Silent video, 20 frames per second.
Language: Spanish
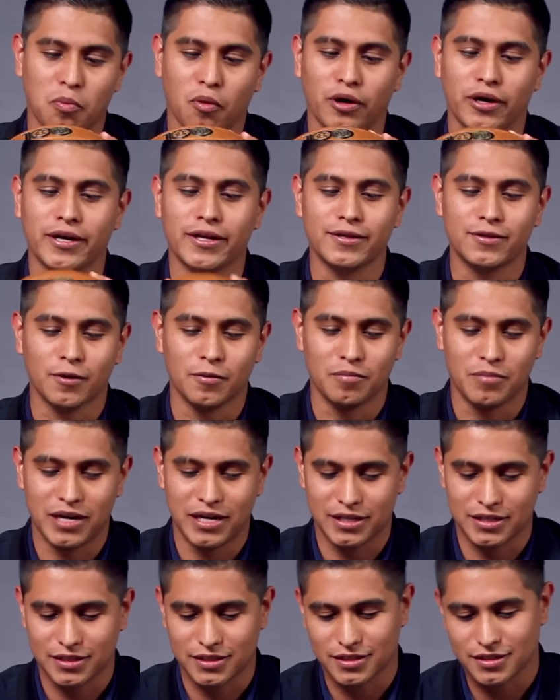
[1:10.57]
un poquito
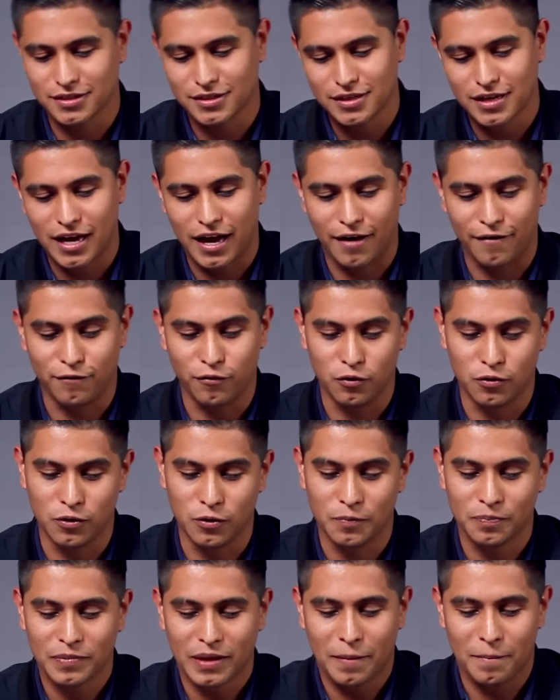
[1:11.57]
más a
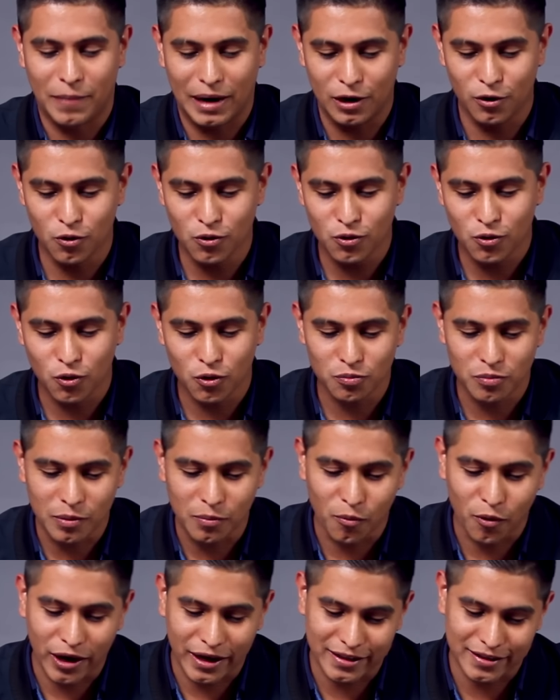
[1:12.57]
fondo. Balón
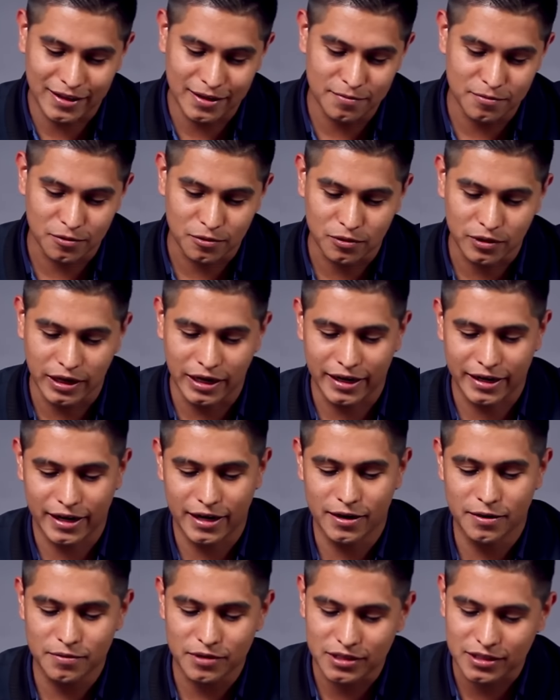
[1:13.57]
conmemorativo, el
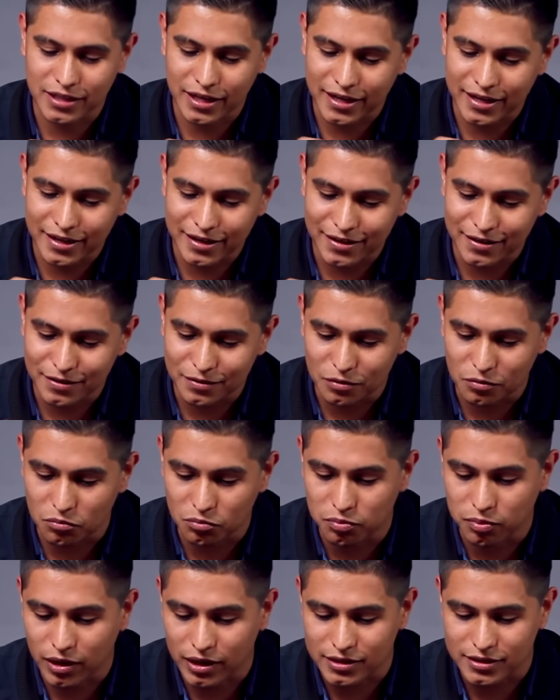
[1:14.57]
relieve está
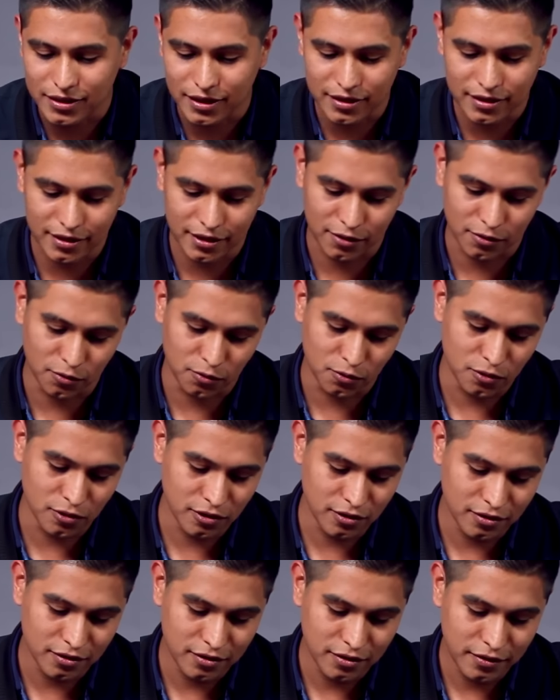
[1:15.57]
bastante
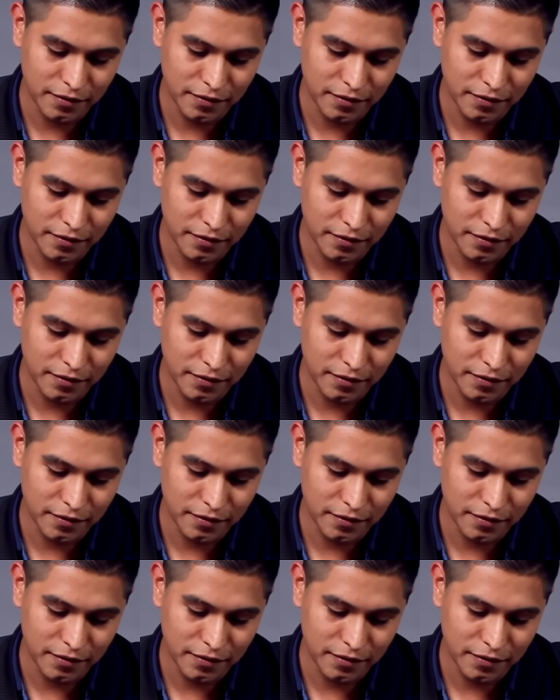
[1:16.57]
cool.